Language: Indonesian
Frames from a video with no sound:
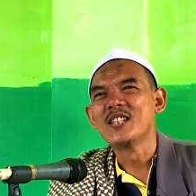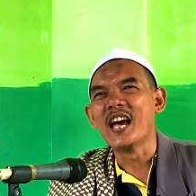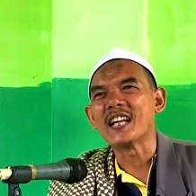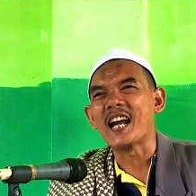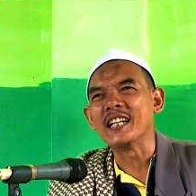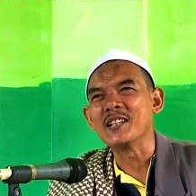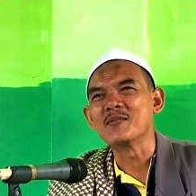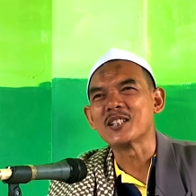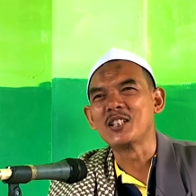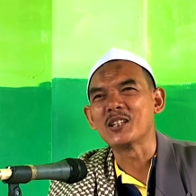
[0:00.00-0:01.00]

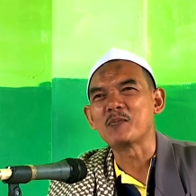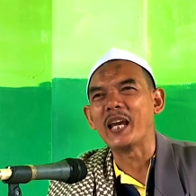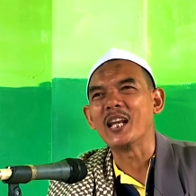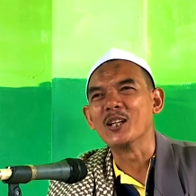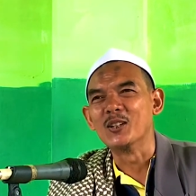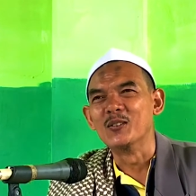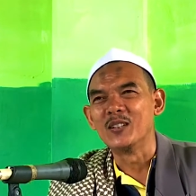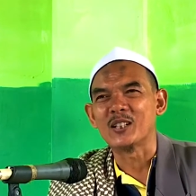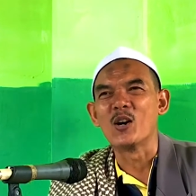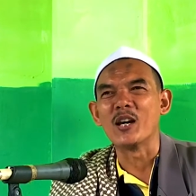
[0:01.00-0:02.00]
diarani masjid pelo
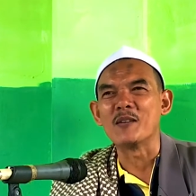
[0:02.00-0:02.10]
mergo